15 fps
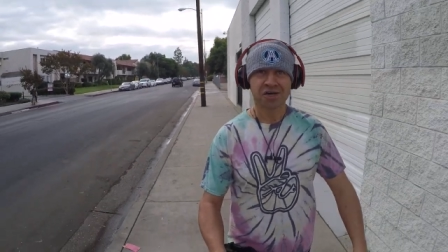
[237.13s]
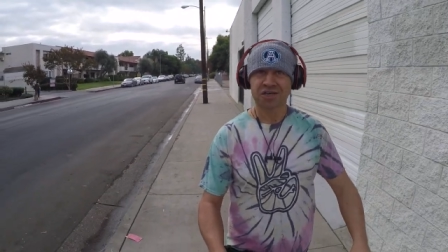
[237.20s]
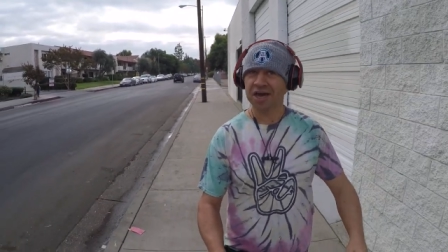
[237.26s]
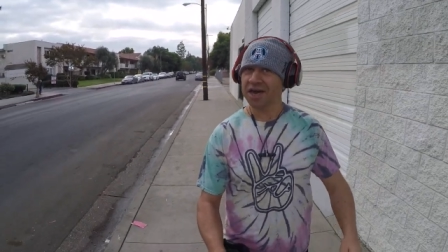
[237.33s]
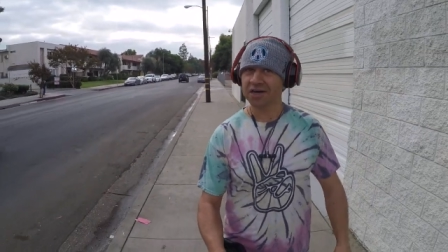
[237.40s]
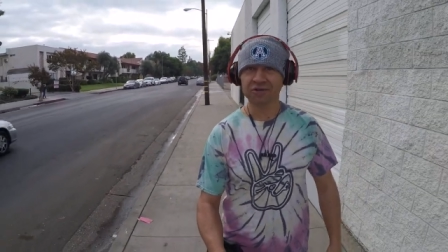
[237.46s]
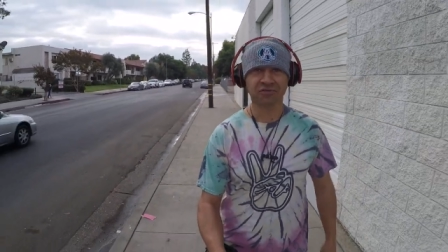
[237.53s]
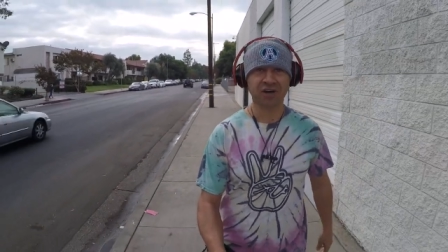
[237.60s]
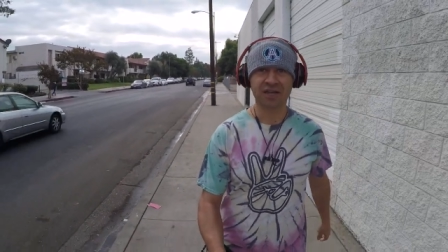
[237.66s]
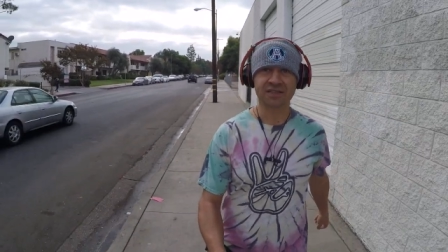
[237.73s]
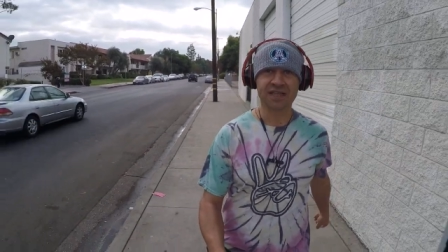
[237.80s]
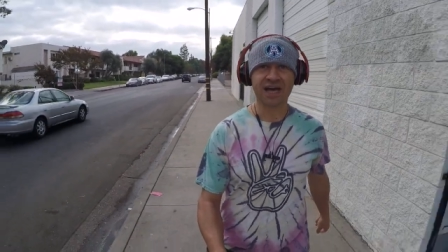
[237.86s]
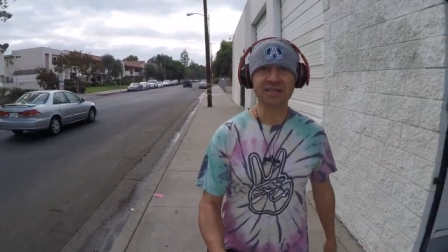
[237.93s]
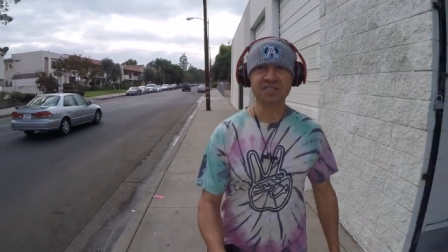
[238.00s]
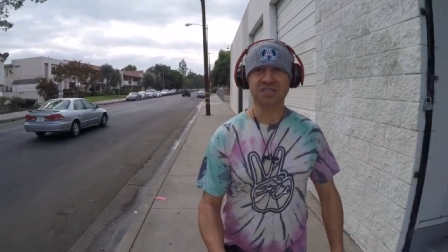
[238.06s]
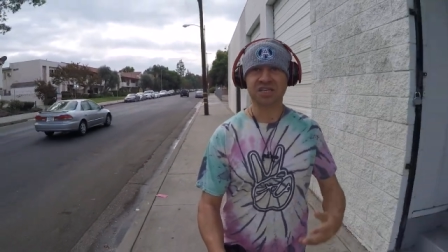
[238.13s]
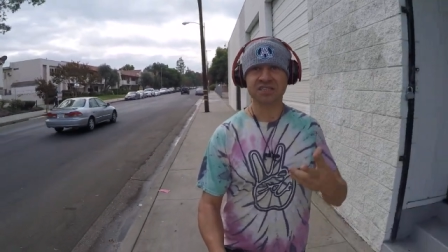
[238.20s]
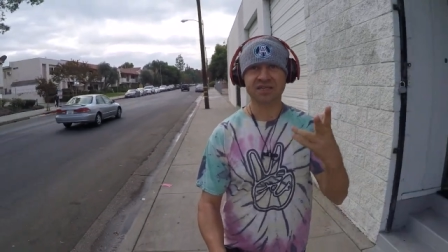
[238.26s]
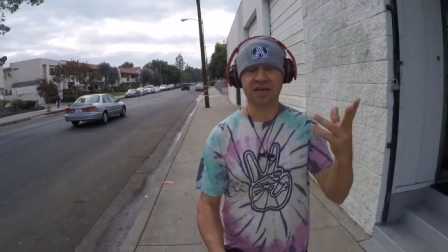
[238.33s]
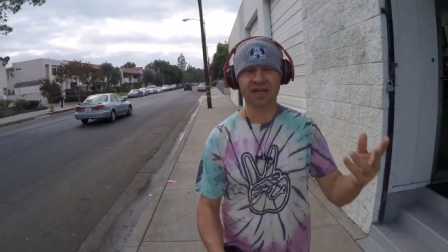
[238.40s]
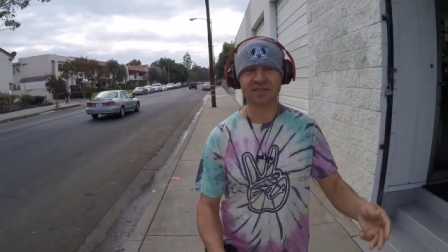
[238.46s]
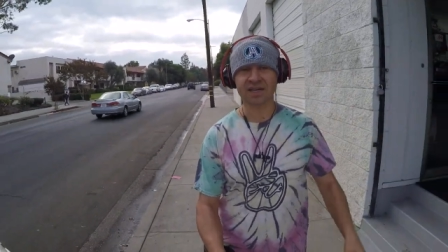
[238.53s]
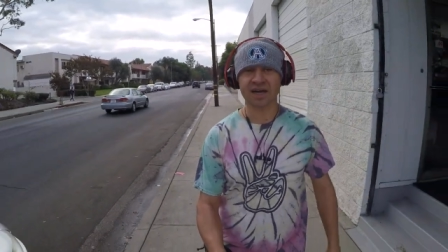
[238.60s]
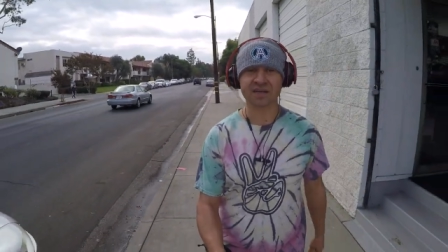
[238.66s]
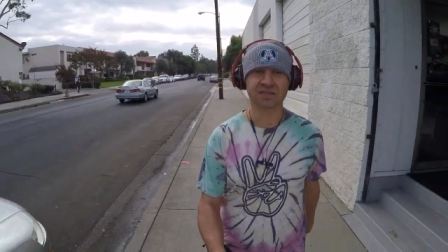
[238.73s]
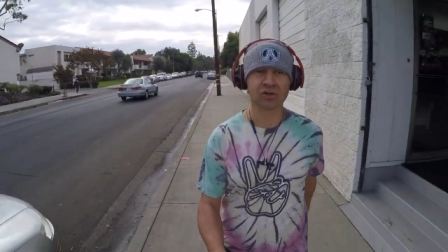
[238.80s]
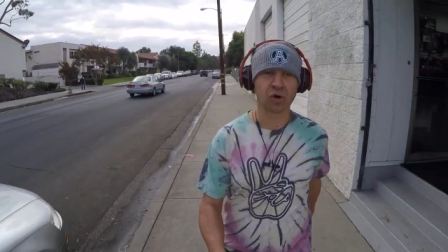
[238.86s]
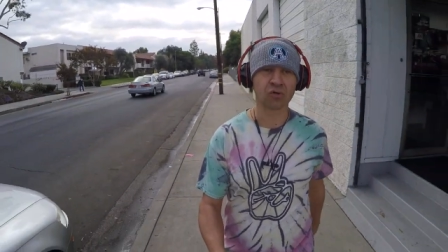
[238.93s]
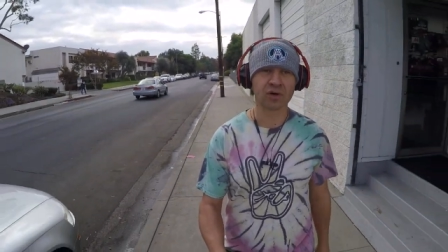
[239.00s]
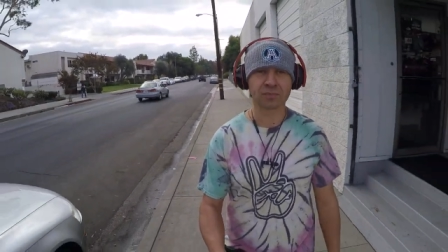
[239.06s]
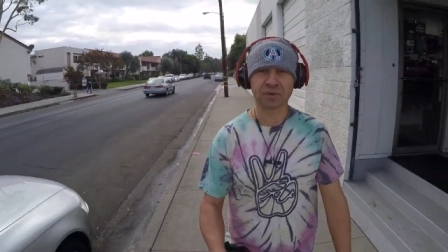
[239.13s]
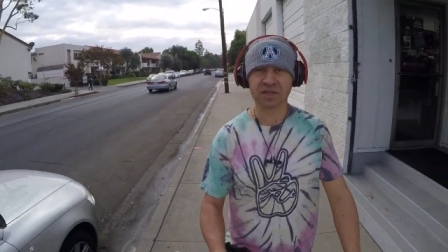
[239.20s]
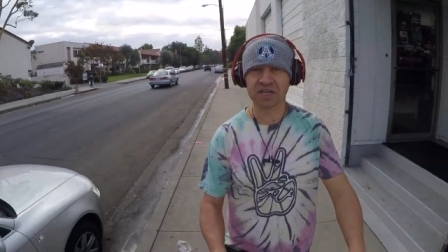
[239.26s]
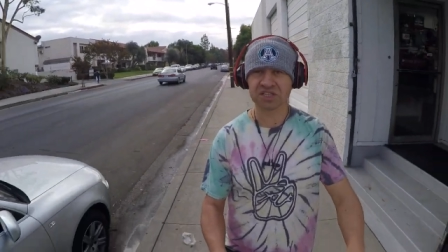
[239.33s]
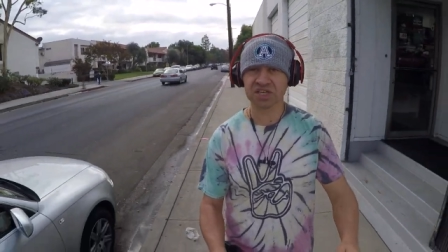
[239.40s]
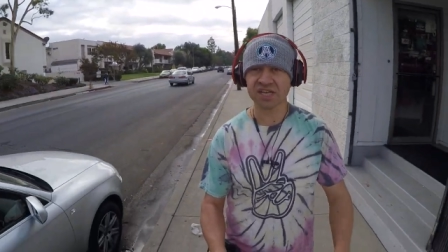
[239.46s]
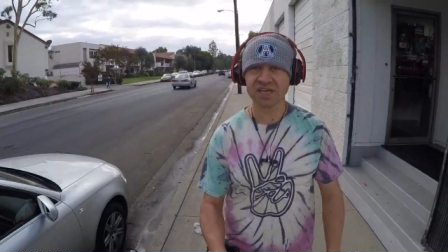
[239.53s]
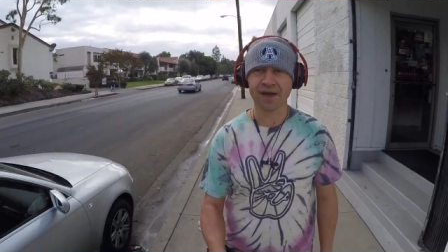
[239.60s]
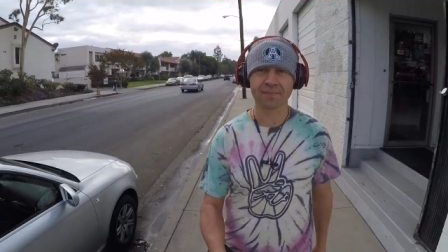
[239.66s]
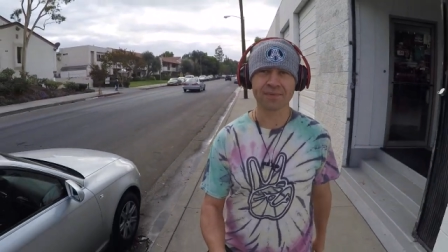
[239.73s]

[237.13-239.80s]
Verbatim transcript: я их ВКонтакте, сейчас и Контакт новое приложение,